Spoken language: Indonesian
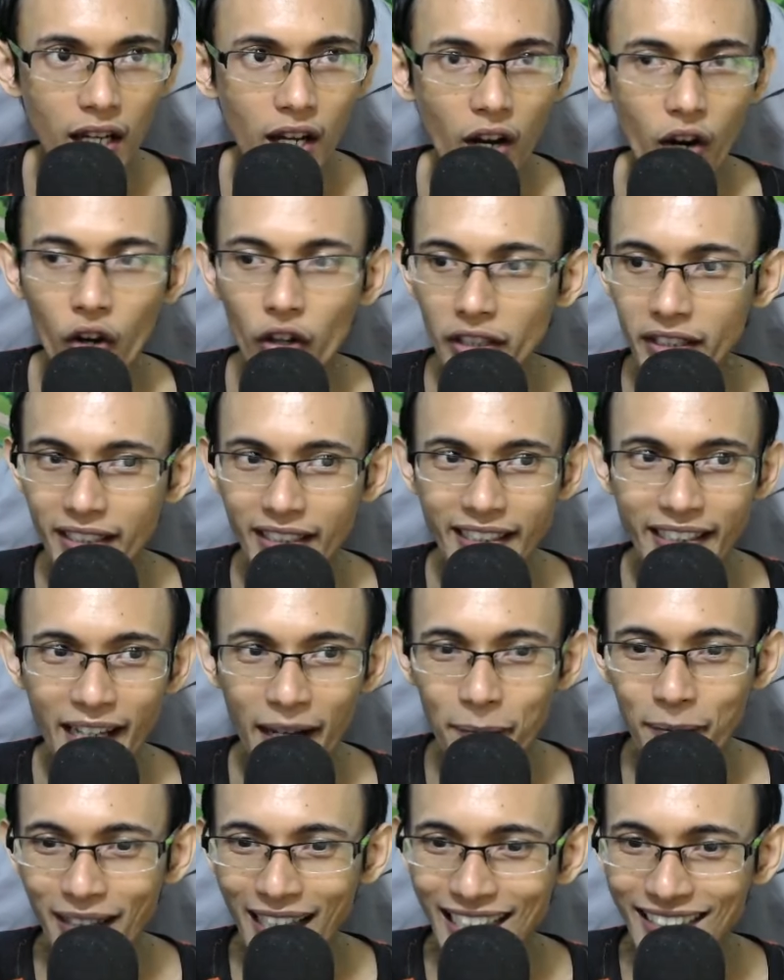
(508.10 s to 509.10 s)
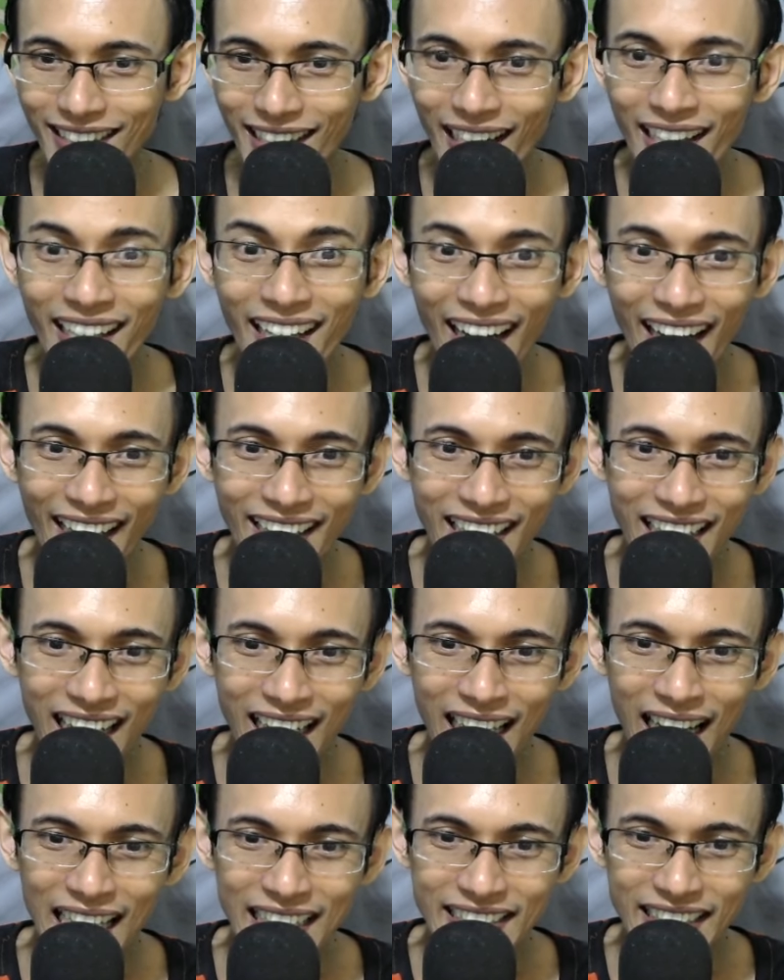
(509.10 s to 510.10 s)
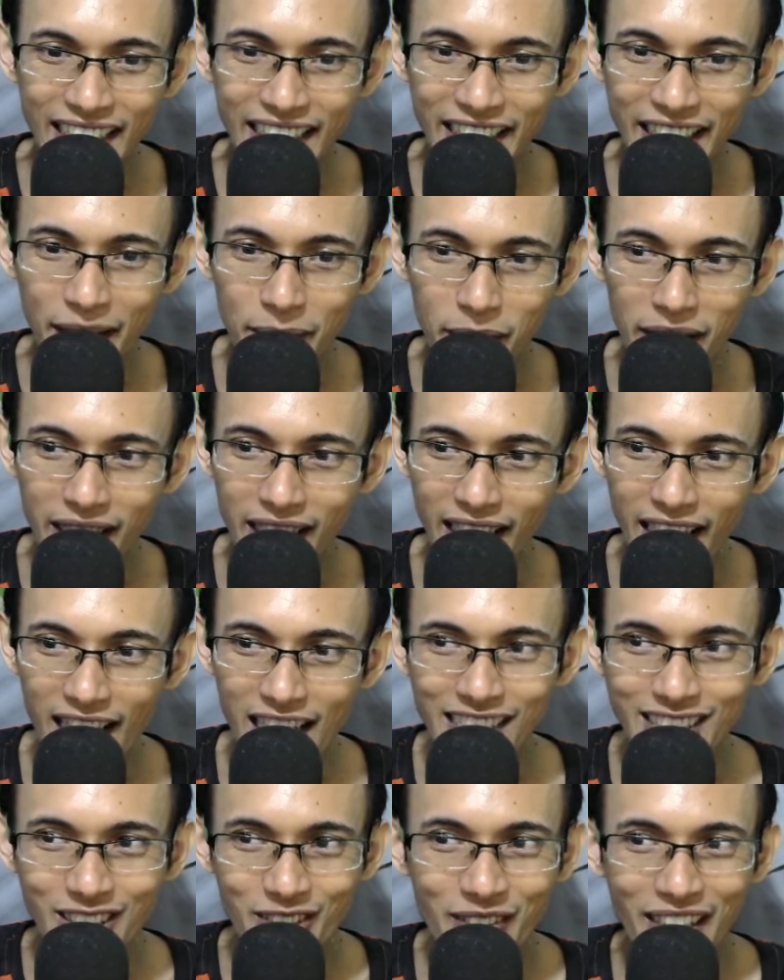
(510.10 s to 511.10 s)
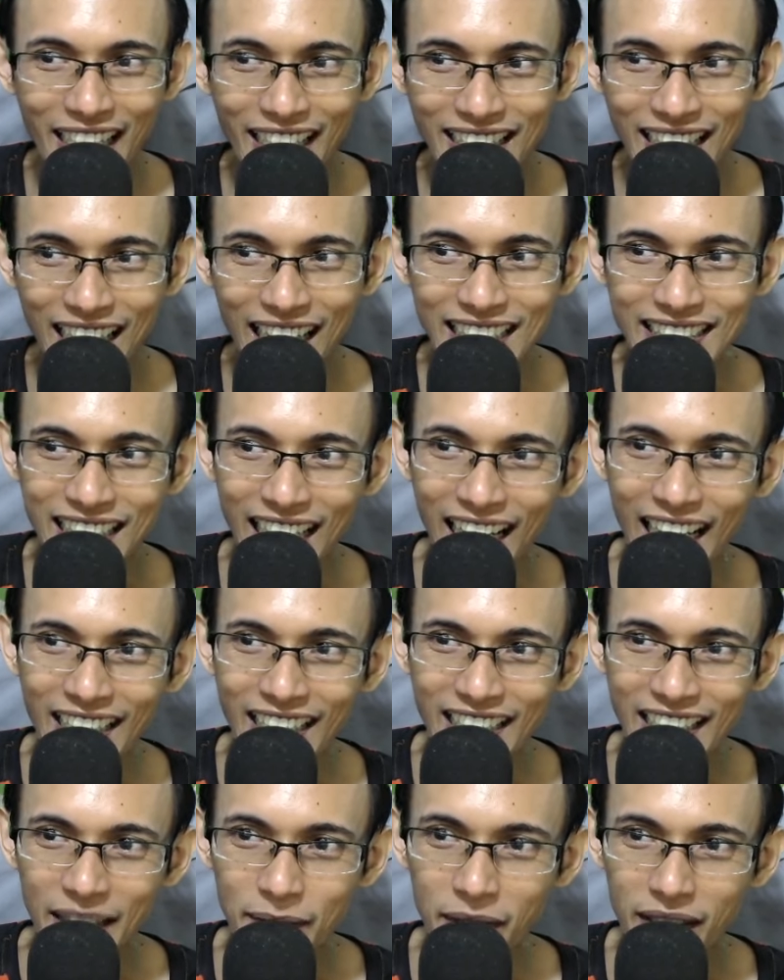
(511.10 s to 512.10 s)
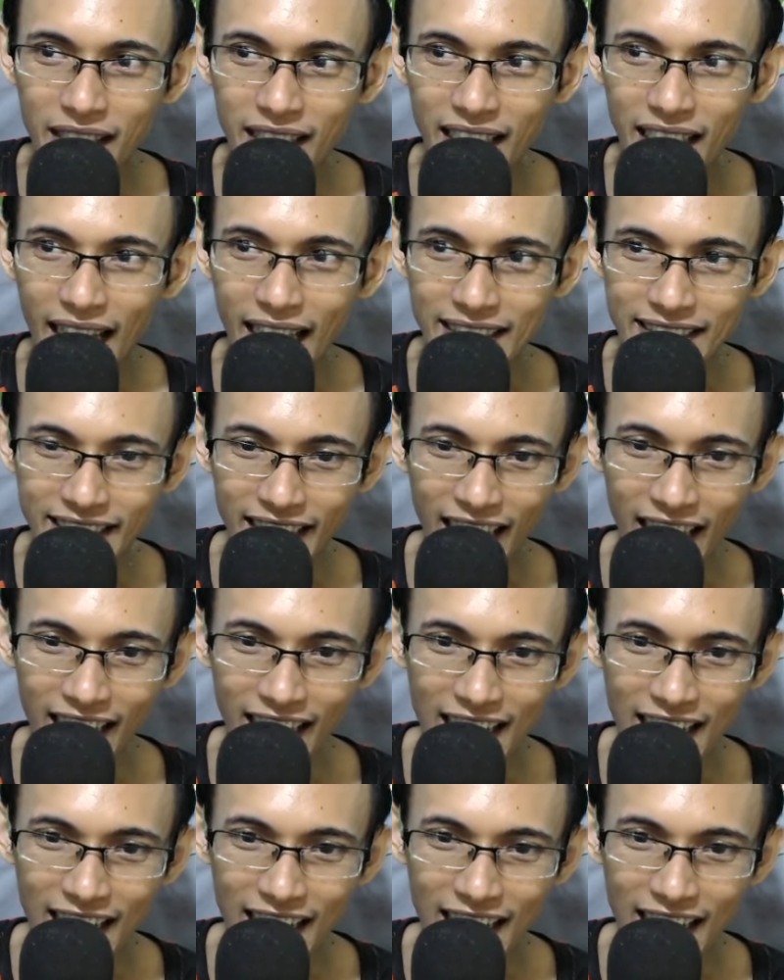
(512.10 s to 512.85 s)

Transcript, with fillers: Oh iya, penasaran kan dengan gacha di game ini? Coba kita gacakan di game ini, guys ya.